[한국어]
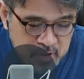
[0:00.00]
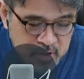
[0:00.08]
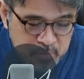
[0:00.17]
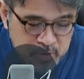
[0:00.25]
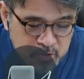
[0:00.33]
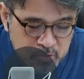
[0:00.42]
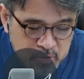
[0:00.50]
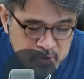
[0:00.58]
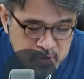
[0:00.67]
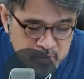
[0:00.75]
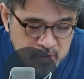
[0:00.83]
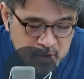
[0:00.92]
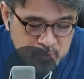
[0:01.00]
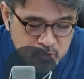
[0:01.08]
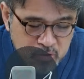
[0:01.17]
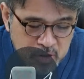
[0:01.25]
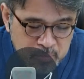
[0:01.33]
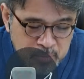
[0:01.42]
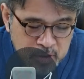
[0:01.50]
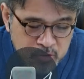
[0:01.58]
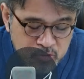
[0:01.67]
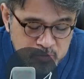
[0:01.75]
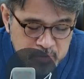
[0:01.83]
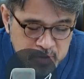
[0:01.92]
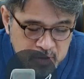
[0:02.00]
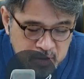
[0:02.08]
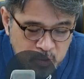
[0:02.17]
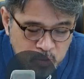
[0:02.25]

이 비유를 든 사람 중에 한 명이 누굽니까?